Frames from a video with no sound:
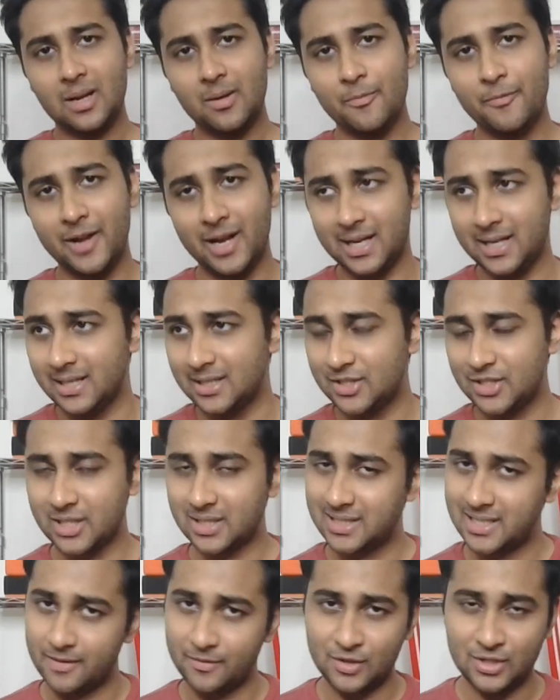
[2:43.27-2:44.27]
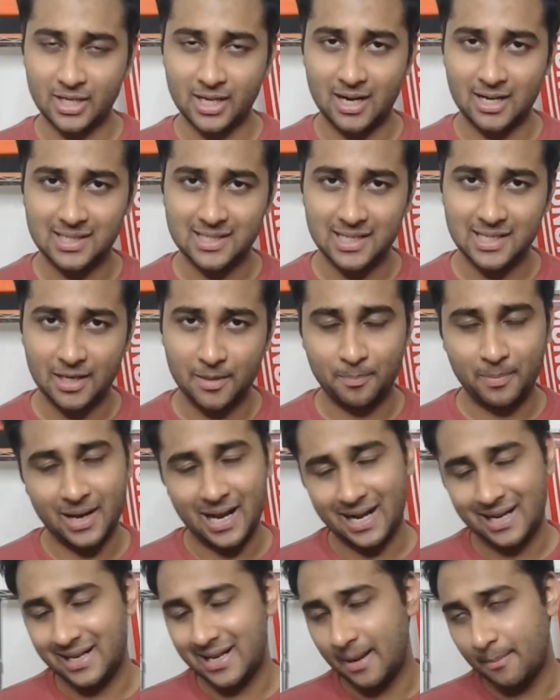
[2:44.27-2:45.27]
वैन स्टीवन जेराड स्लिप
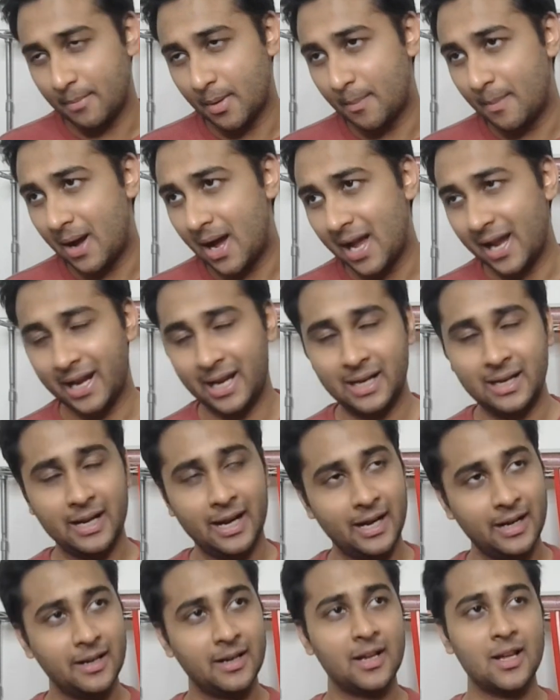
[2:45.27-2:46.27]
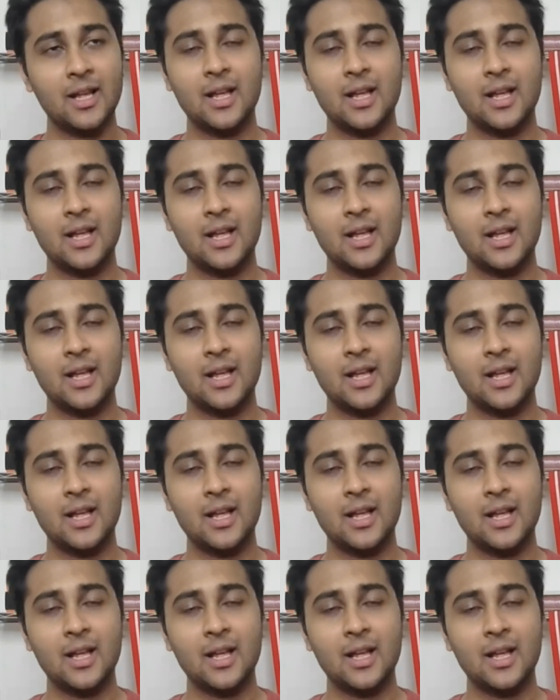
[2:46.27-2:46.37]
लेट डेम्बाबा इन एंड